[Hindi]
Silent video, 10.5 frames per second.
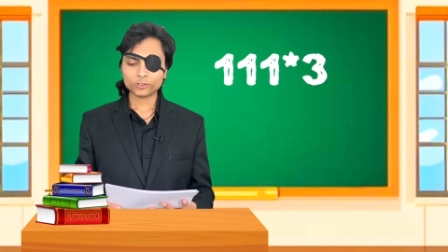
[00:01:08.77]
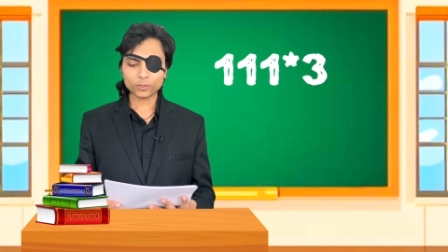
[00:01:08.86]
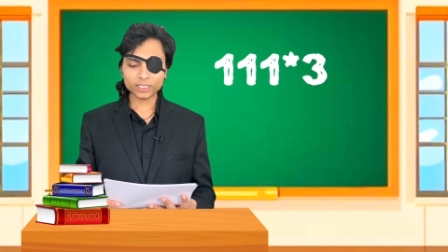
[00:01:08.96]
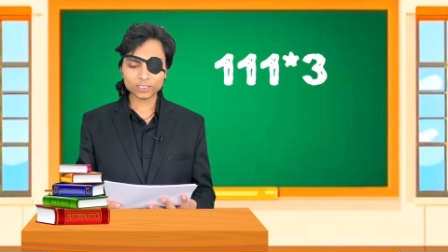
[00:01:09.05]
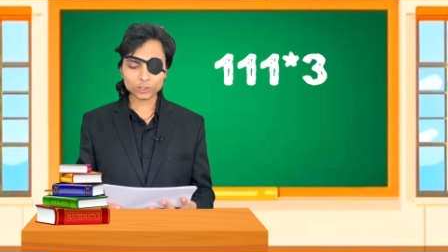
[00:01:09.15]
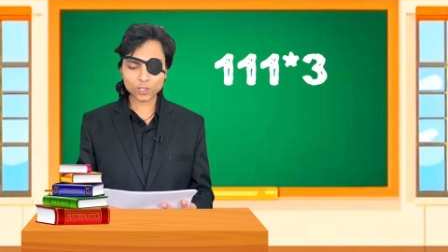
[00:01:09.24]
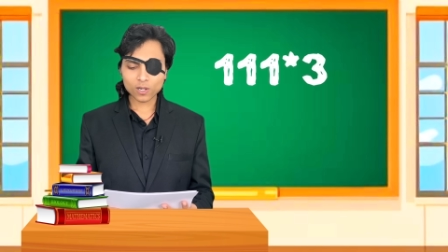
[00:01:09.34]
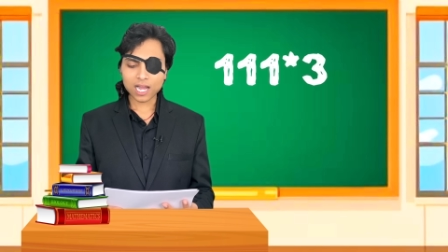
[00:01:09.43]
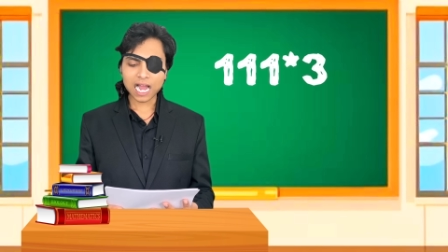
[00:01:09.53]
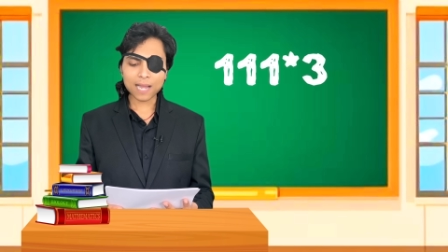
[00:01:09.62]
तो बच्चों
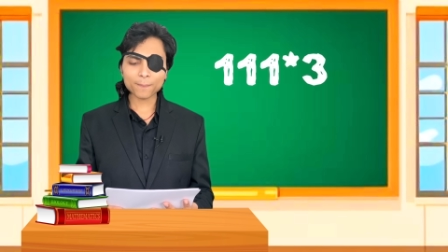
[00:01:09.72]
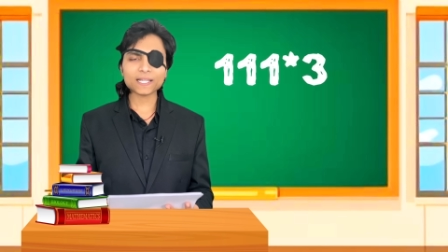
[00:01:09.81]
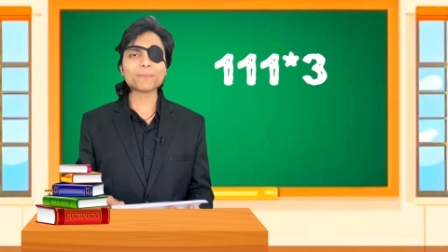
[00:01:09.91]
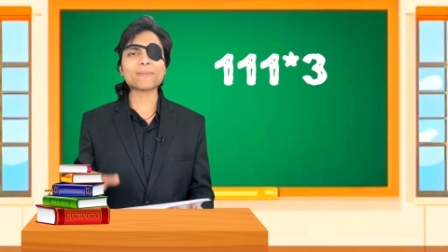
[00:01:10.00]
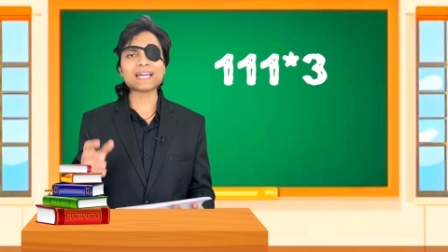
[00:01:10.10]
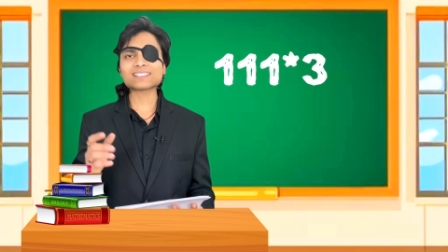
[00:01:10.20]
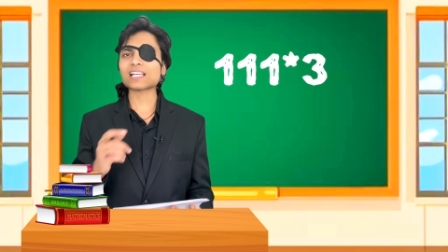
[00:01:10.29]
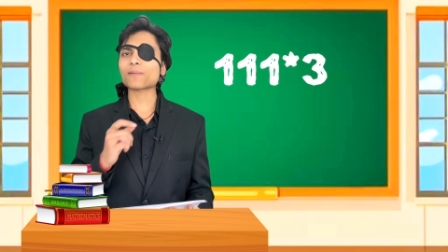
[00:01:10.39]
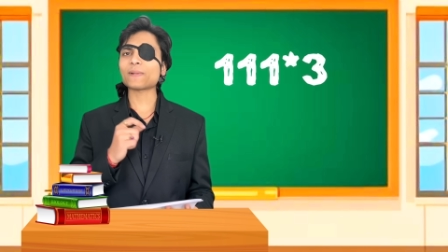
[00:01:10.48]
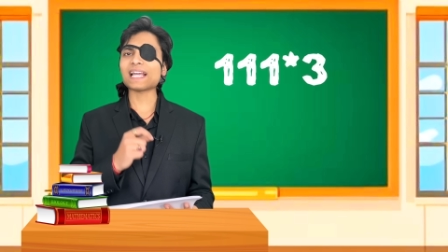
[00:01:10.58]
आपके मैथ
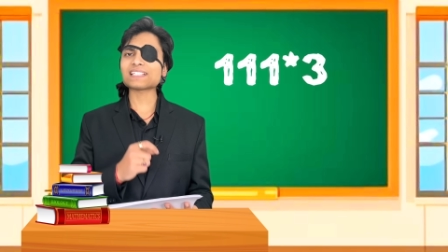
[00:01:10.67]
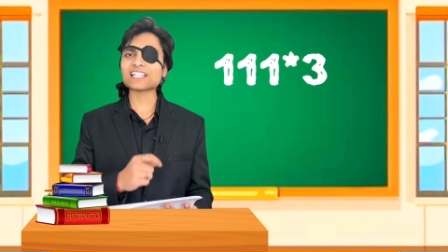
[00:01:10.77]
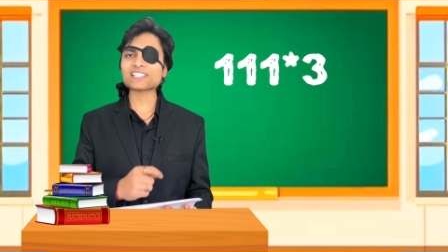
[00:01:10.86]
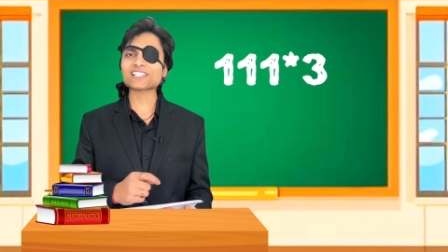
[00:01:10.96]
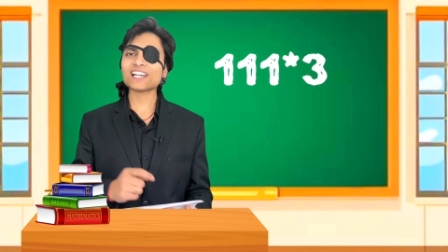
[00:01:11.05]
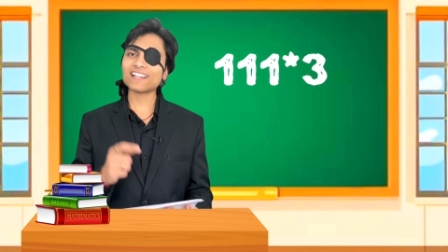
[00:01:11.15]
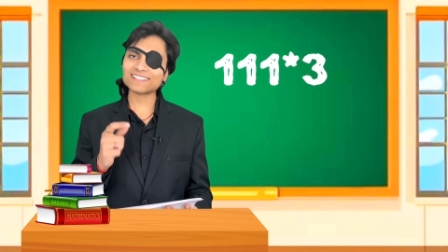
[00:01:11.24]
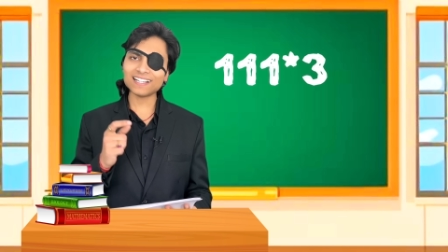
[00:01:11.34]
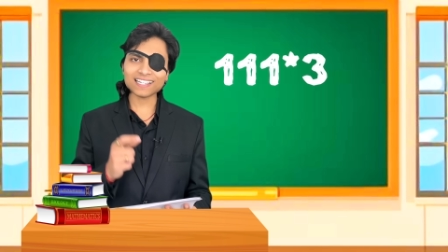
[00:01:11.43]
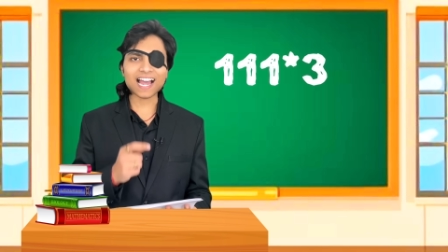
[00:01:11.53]
सरप्राइज टेस्ट का
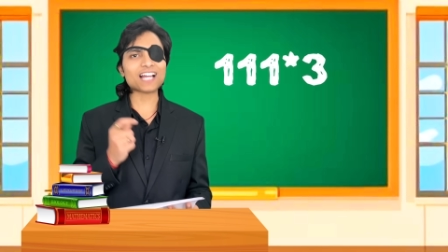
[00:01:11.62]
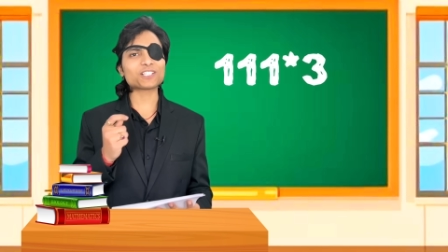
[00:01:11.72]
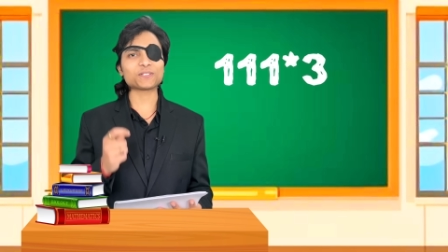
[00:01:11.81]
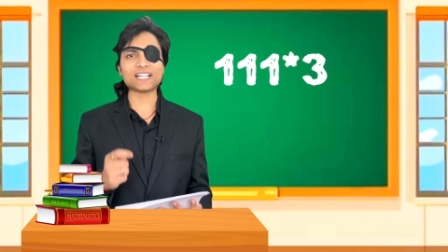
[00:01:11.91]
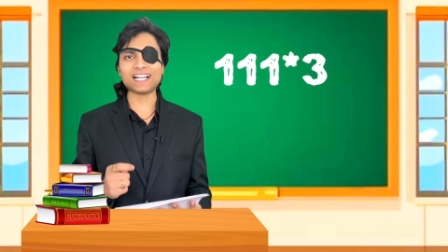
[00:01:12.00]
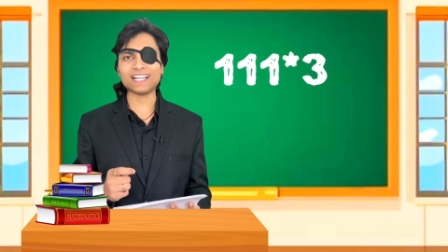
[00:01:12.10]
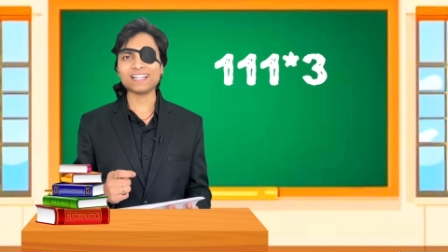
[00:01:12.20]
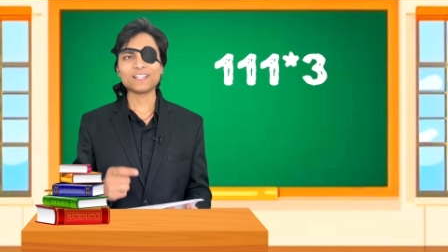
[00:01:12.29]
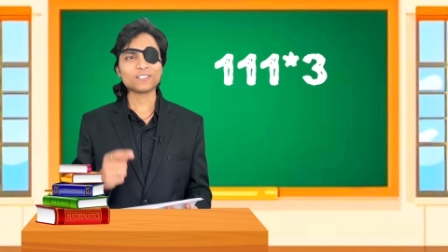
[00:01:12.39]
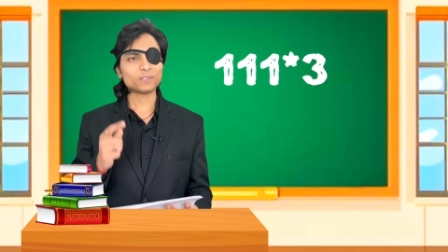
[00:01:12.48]
रिजल्ट आ चुका है
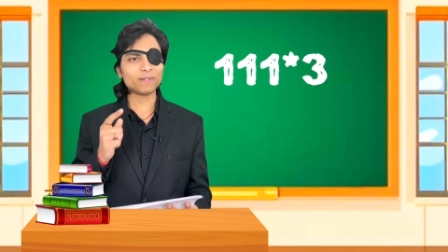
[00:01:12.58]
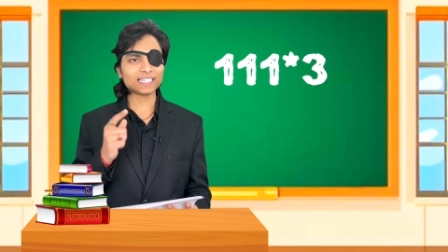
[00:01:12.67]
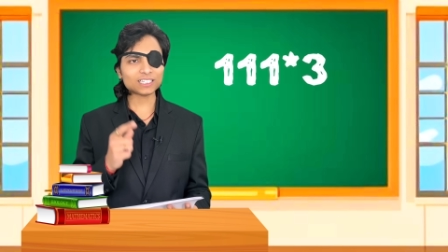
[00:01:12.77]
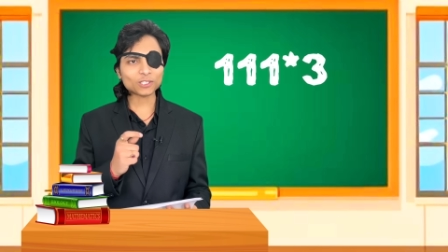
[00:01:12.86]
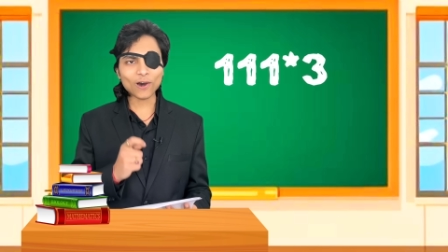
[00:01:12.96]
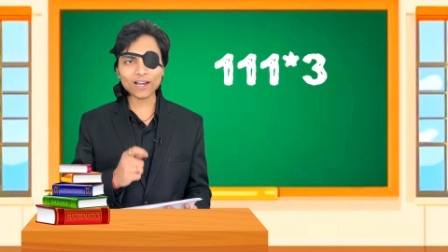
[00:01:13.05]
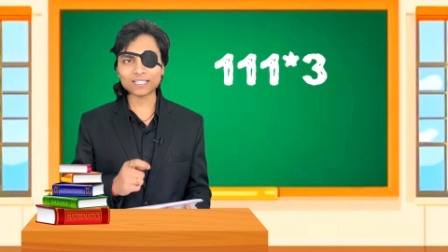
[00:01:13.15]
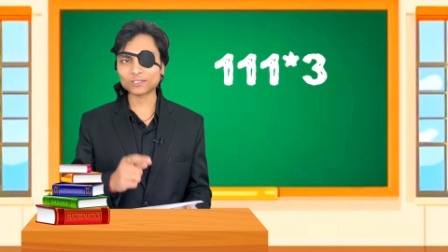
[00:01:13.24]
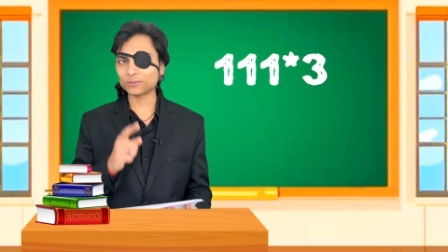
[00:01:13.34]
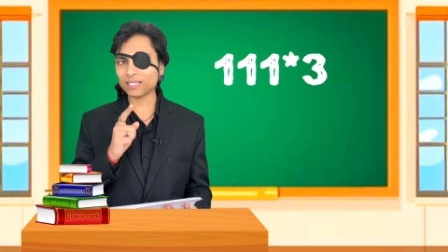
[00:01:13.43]
तो बेटा थॉर
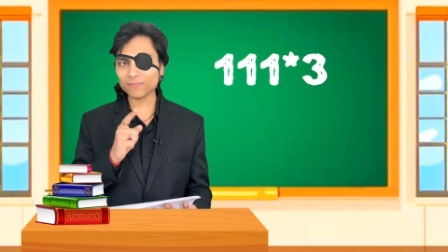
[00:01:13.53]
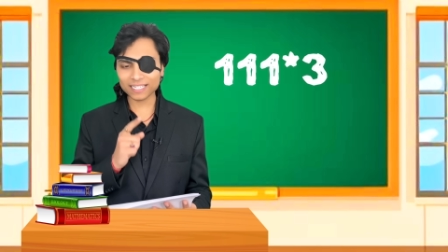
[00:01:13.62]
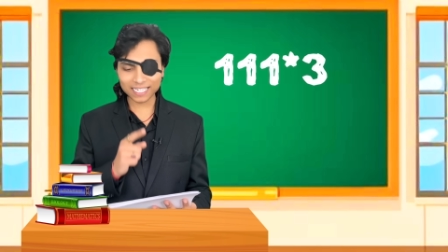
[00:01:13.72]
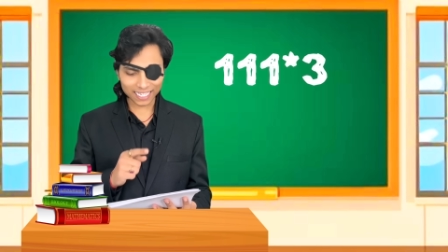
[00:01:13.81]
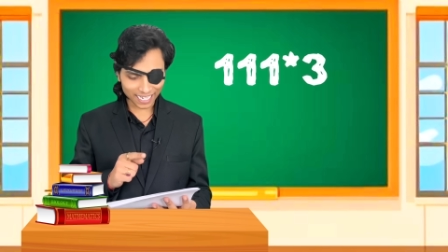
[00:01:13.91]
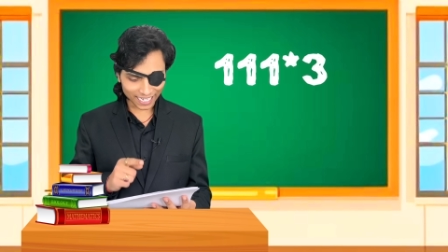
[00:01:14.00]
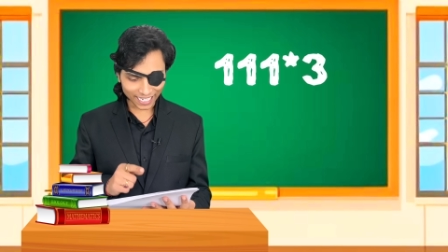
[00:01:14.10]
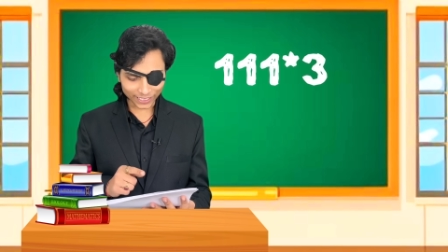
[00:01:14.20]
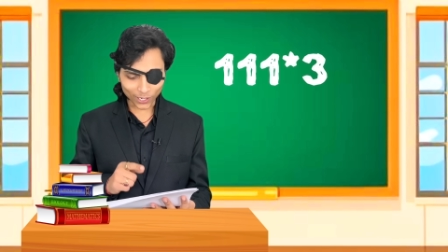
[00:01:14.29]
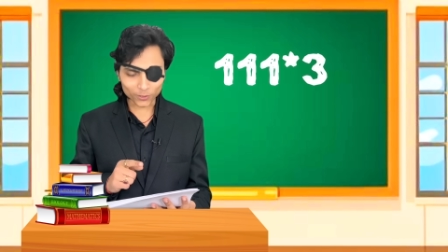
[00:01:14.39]
तुम्हें मिले हैं
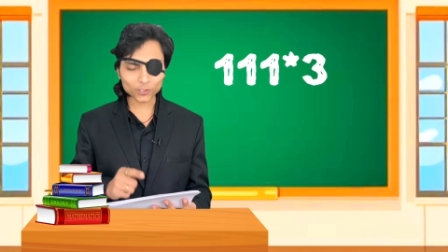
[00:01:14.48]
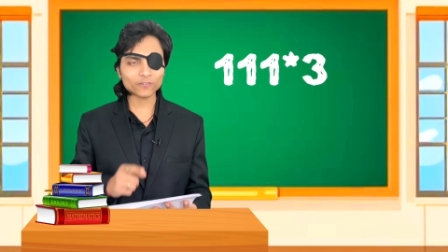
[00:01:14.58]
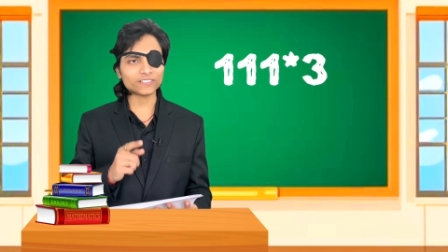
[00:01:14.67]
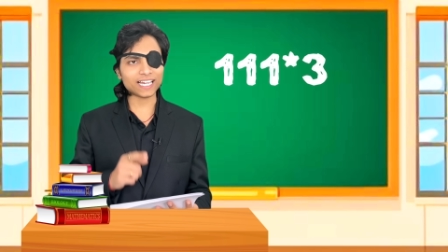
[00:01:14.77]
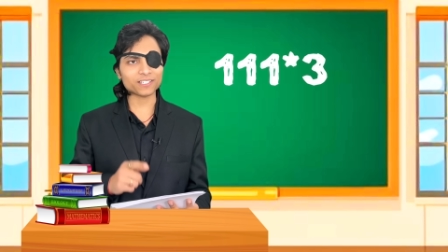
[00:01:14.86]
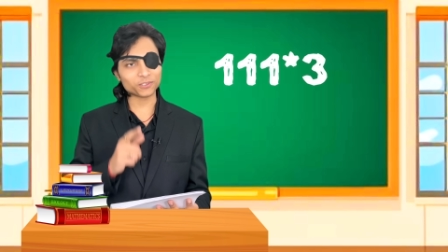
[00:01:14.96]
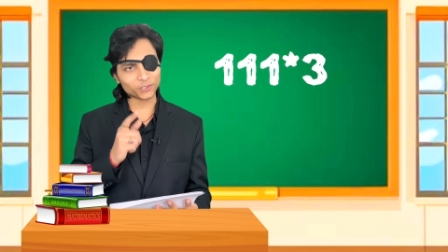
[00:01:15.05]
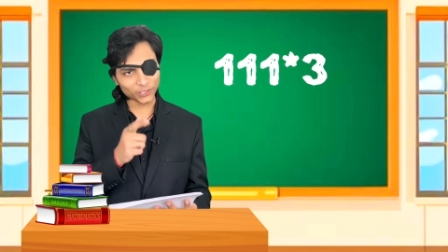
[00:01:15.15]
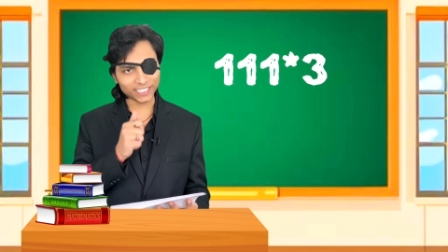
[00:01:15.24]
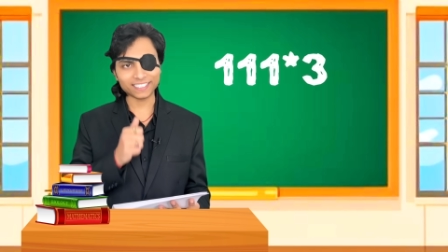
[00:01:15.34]
एट आउट ऑफ टेन
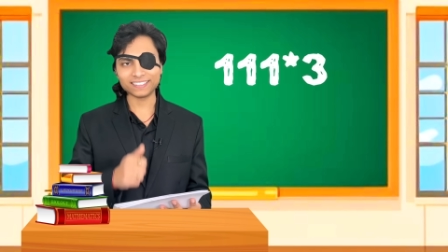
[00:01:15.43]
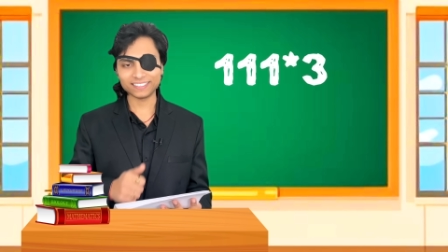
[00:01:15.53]
गुड